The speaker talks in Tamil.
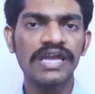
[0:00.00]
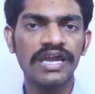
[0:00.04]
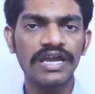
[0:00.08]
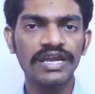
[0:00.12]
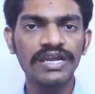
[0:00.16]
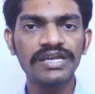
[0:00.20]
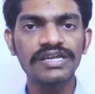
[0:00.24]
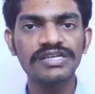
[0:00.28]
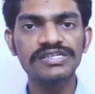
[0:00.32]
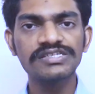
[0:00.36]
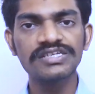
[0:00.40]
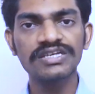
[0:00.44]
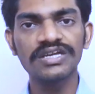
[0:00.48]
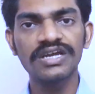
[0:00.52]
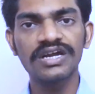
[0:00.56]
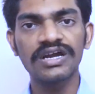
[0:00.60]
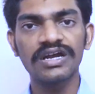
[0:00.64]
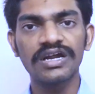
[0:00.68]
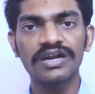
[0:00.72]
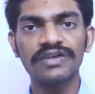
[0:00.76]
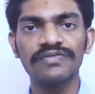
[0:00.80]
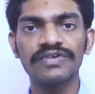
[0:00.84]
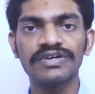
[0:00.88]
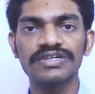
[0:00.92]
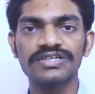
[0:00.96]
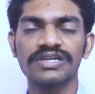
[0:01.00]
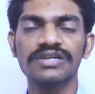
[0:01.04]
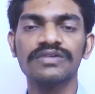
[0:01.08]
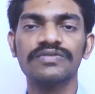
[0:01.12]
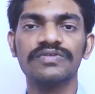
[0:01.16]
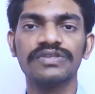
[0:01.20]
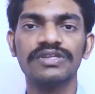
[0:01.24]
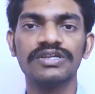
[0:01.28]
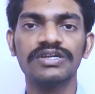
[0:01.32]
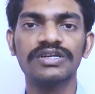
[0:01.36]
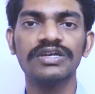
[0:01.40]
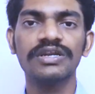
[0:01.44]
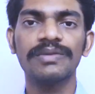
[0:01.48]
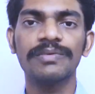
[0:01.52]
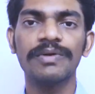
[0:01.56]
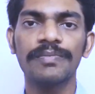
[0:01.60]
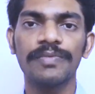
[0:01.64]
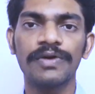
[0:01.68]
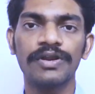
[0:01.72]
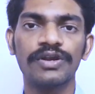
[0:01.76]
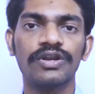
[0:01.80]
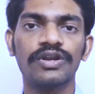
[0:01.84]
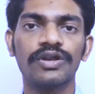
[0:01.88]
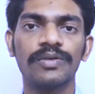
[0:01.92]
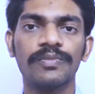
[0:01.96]
எனர்ஜி கன்வர்ஷன் வந்துட்டு நம்ம
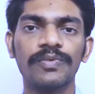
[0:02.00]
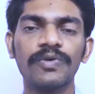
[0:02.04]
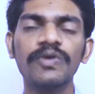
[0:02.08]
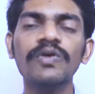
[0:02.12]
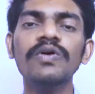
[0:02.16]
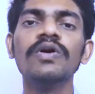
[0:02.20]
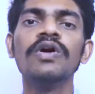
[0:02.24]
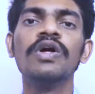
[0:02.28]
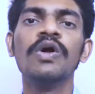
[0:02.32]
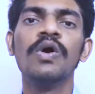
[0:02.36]
பண்ணுறப்போ